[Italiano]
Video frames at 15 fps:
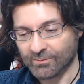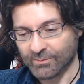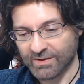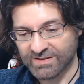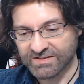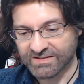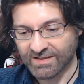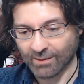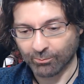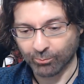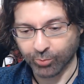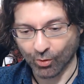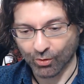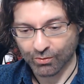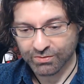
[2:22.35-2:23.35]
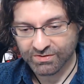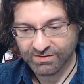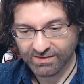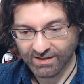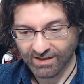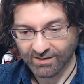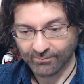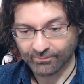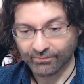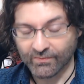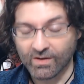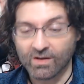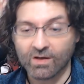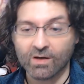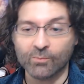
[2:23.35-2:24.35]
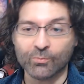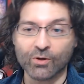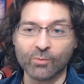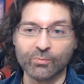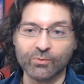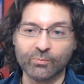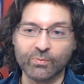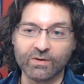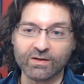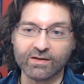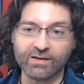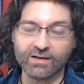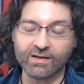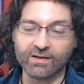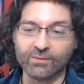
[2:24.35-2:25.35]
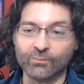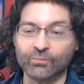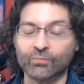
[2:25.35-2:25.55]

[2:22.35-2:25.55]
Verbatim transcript: messi apposta proprio perché